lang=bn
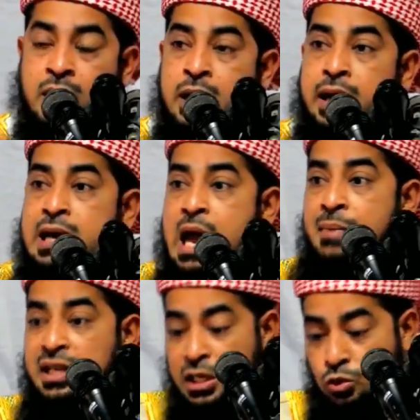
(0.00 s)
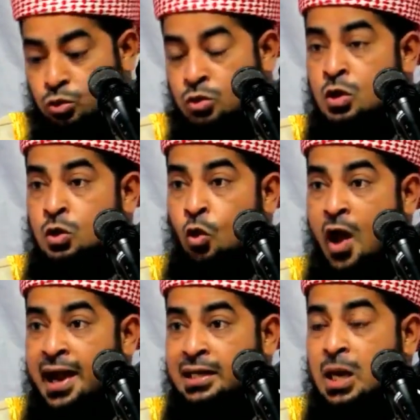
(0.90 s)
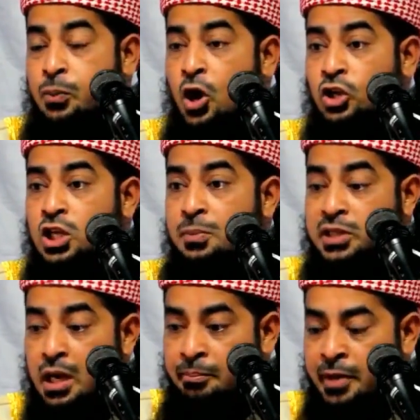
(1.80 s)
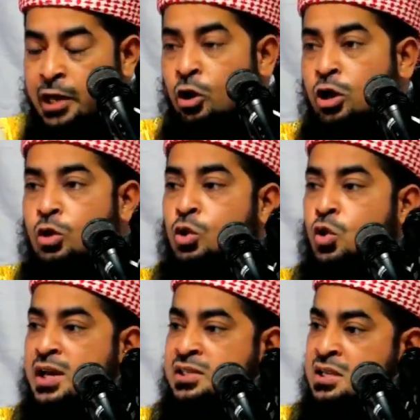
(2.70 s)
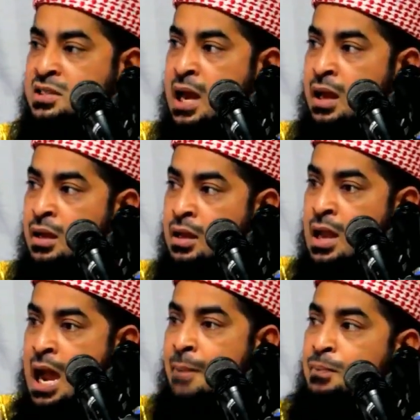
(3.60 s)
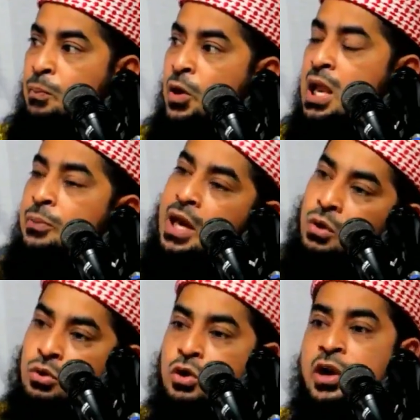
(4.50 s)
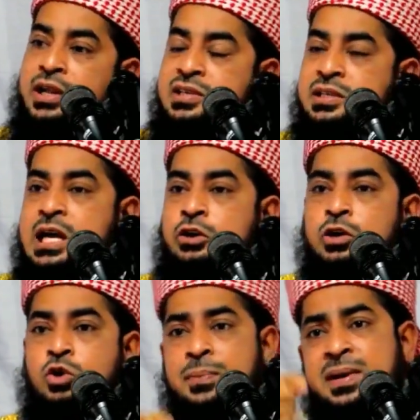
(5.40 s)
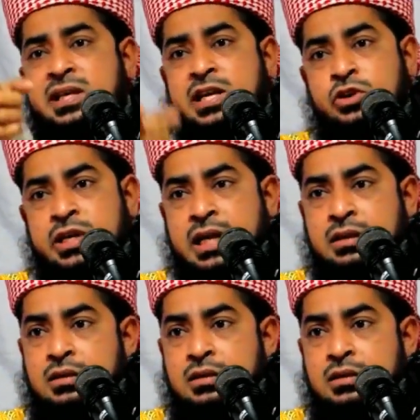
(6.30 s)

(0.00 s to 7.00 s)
কারণ আমাদের কয়েকটা ফরজের ভিতর মেন হলো রুকু আর সেজদা আপনি বইয়া বইয়া রুকু করেন সেজদা করেন কই পাইছেন এই শরিয়াত